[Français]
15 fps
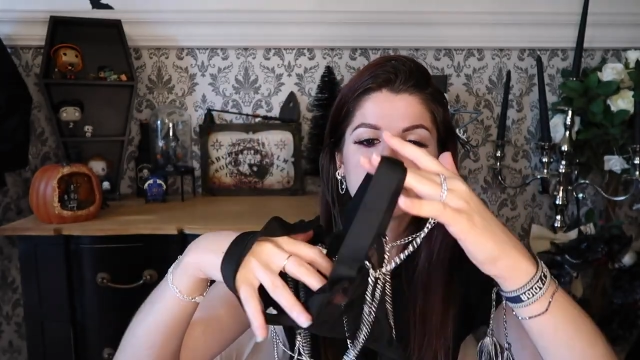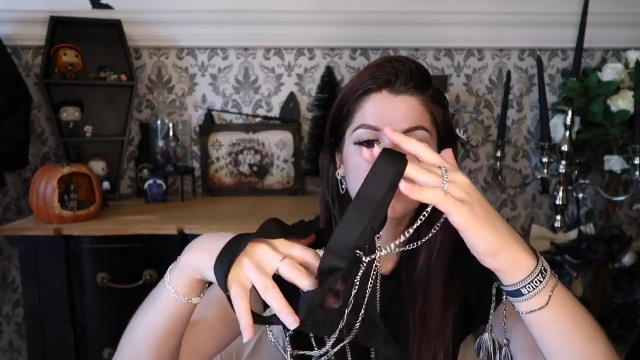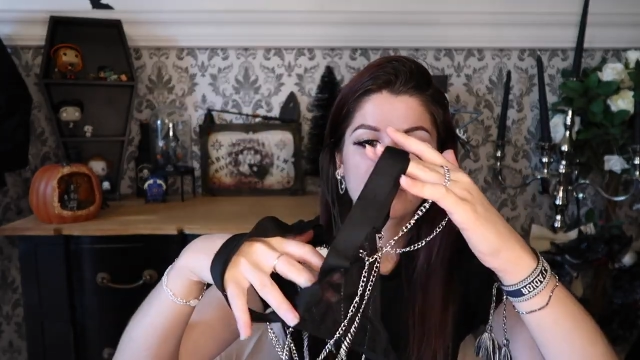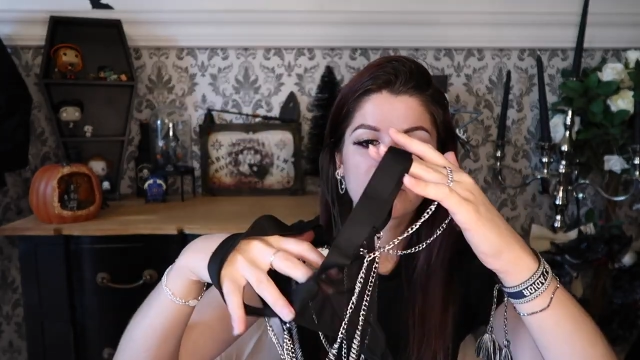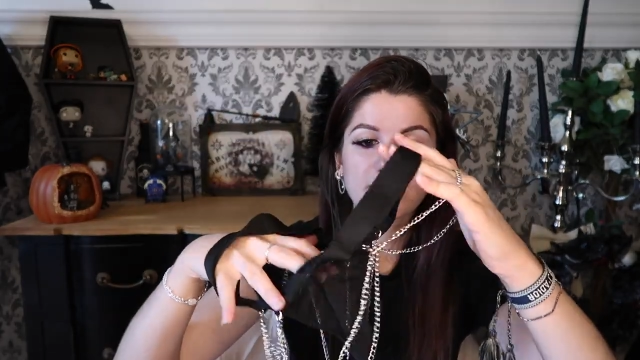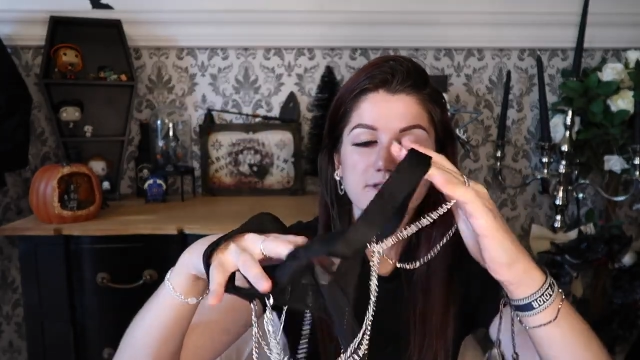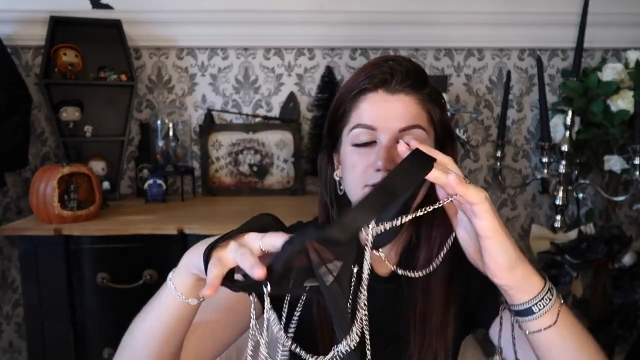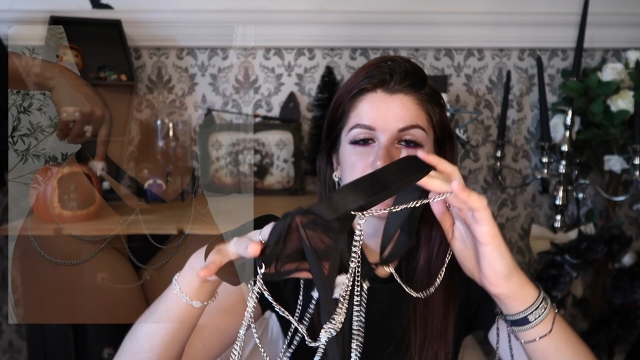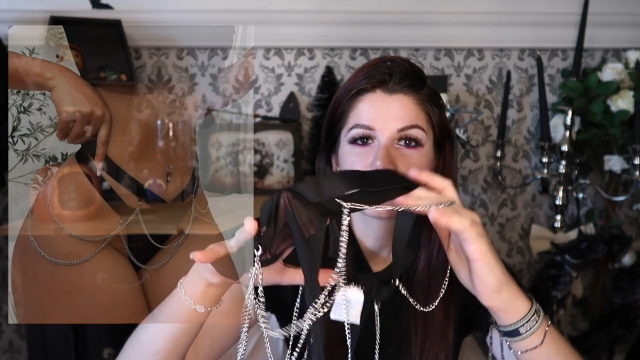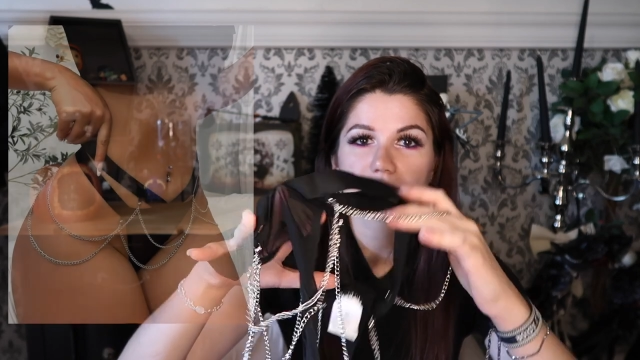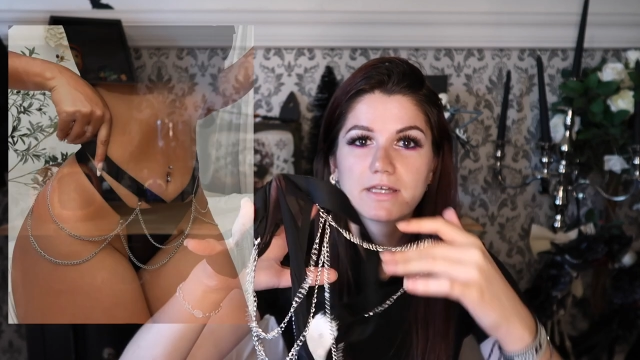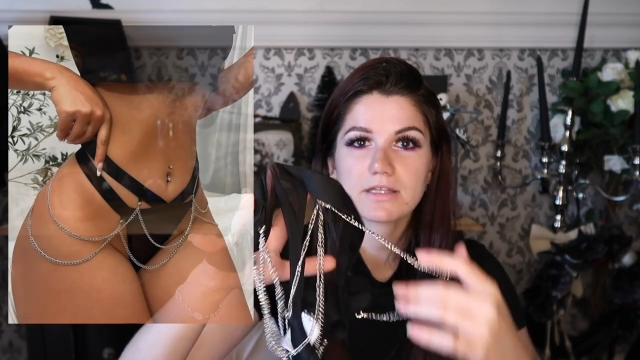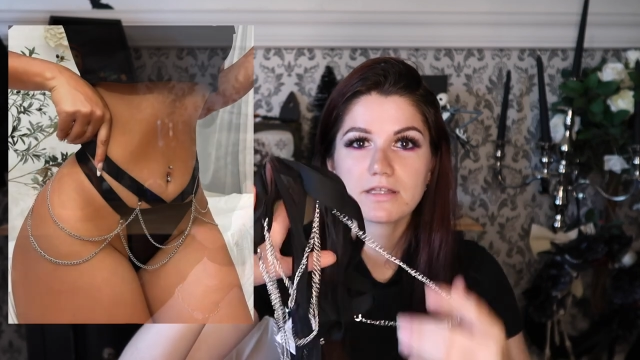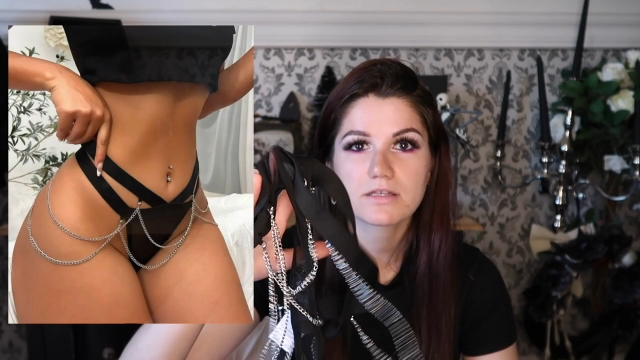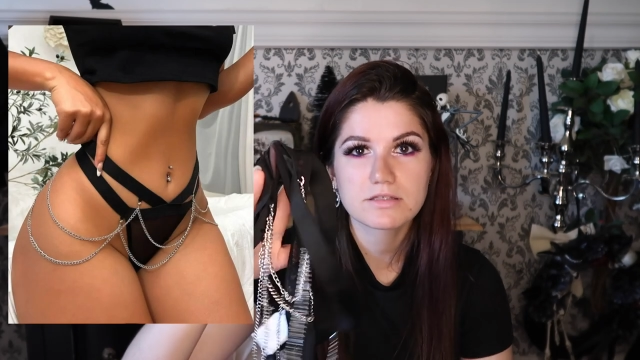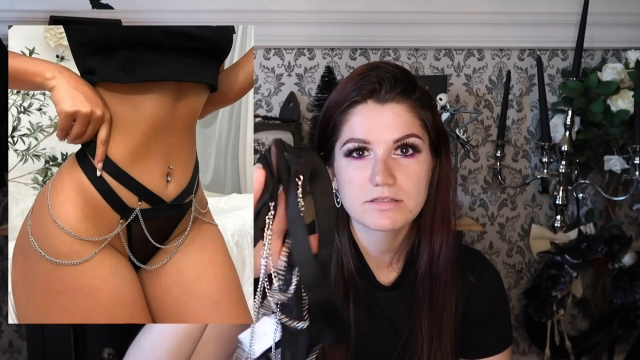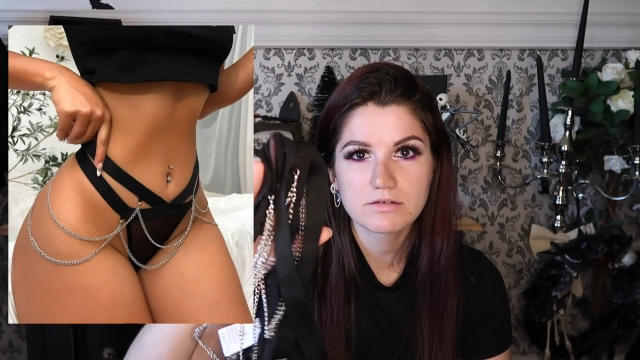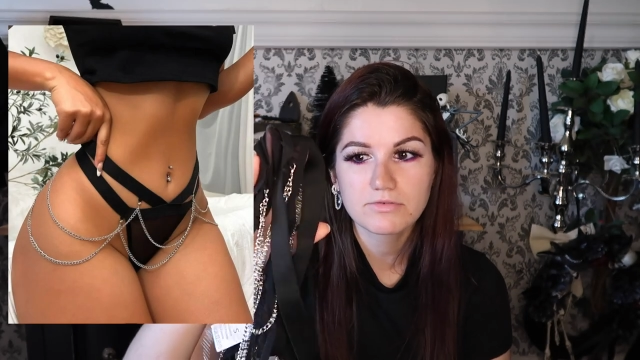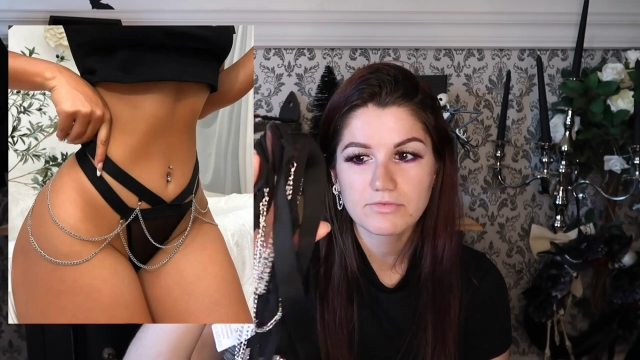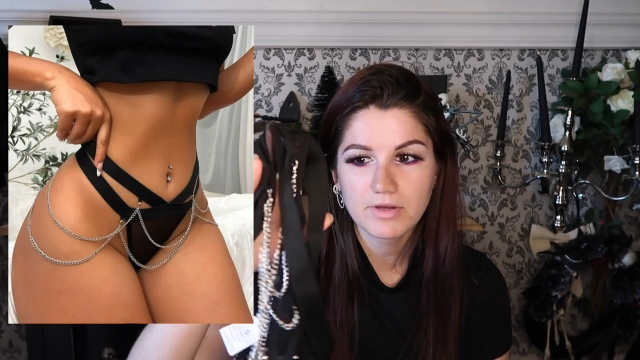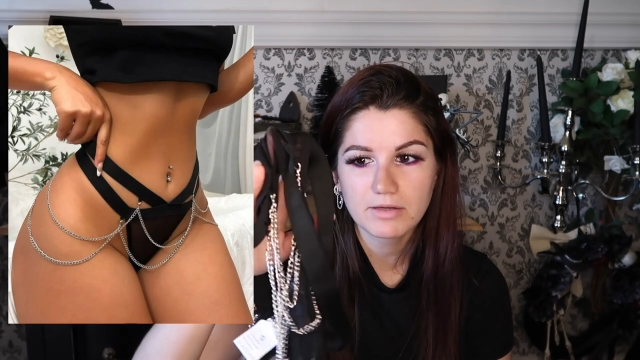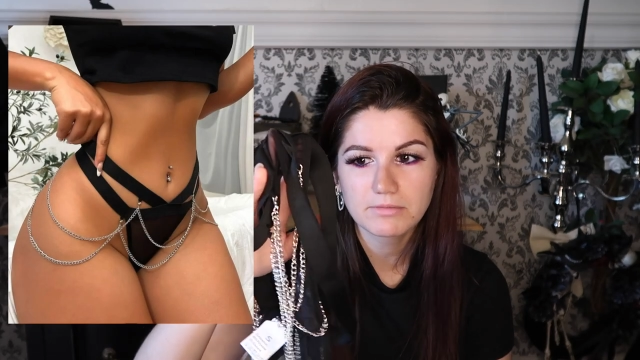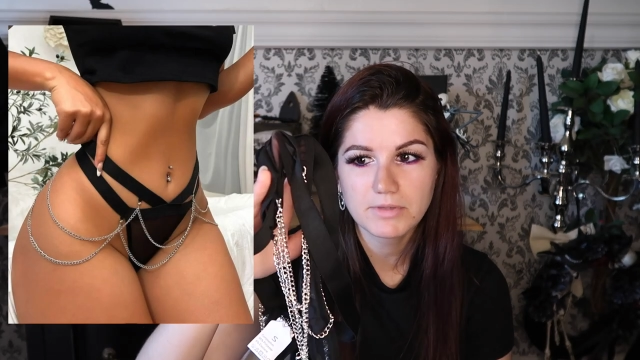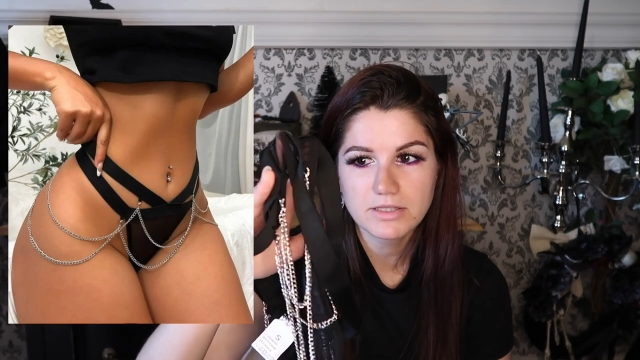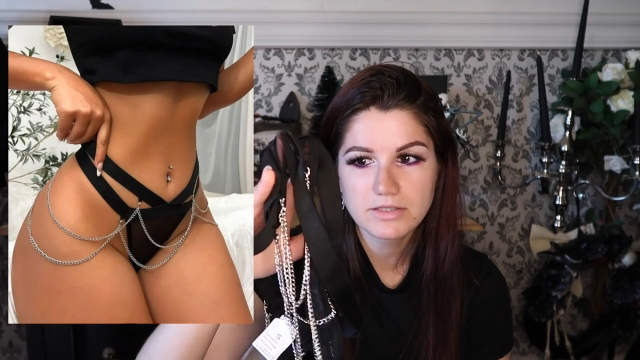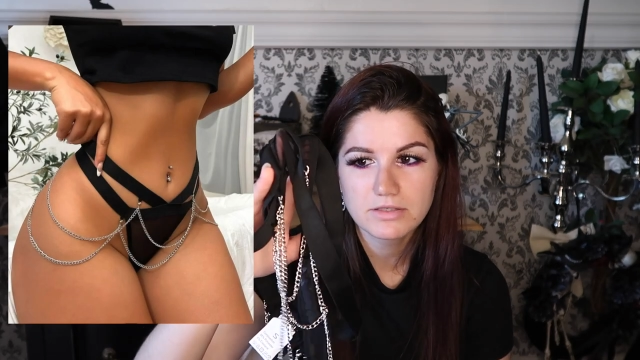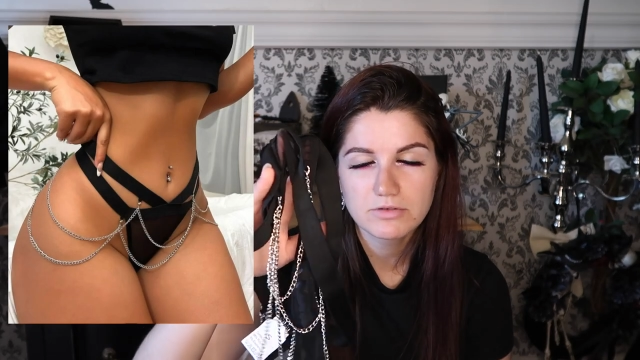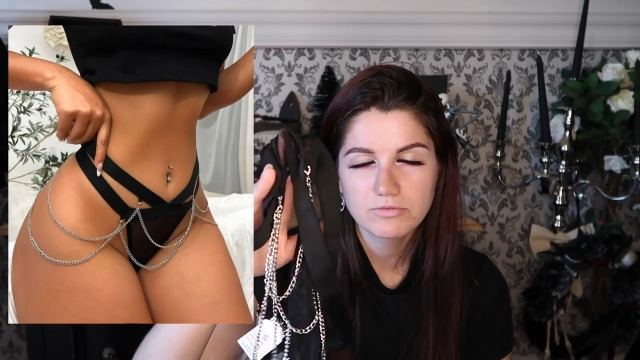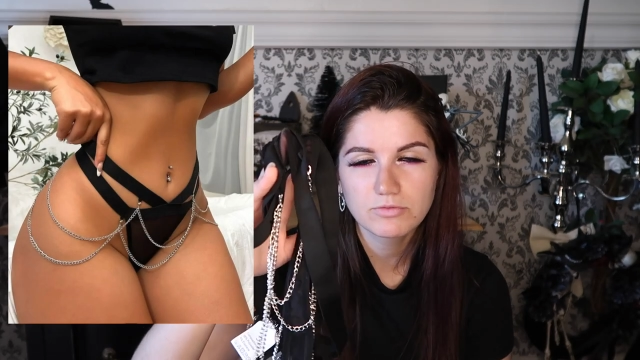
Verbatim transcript: Par contre c'est une catastrophe à mettre.